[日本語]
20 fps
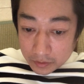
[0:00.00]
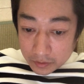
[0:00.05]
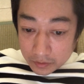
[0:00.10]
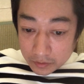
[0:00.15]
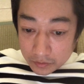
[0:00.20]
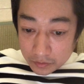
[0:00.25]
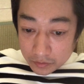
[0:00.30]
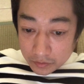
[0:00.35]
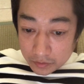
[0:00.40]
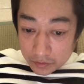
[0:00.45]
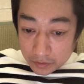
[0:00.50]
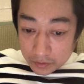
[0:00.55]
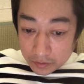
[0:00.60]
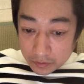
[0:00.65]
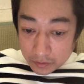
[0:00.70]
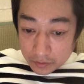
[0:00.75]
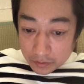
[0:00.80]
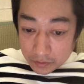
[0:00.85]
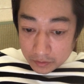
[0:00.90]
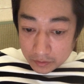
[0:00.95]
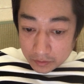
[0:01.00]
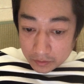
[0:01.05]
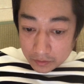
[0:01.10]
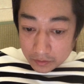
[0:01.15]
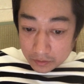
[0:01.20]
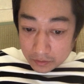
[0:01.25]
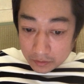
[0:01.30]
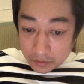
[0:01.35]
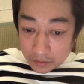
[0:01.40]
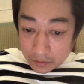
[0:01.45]
うん、食道、うん、
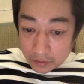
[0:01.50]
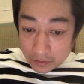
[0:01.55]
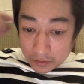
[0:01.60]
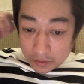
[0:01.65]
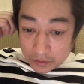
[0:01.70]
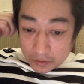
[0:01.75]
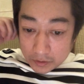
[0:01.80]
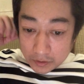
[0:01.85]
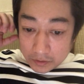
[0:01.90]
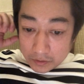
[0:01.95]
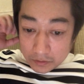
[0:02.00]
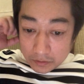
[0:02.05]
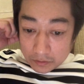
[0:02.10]
腎